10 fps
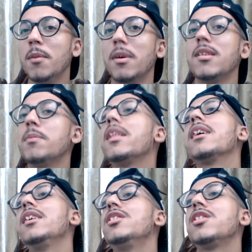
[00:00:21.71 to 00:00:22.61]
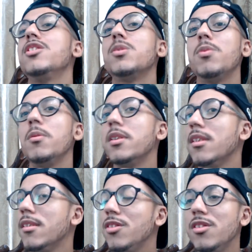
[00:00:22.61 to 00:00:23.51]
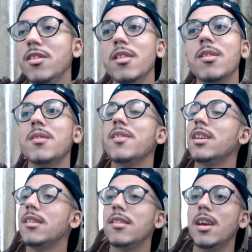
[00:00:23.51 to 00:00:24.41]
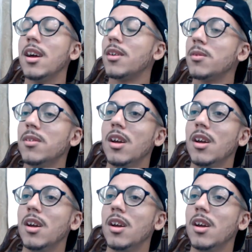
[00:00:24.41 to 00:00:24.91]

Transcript: Mas sempre tem aqueles que dizem, pô, mano, desiste disso, não vai dar certo.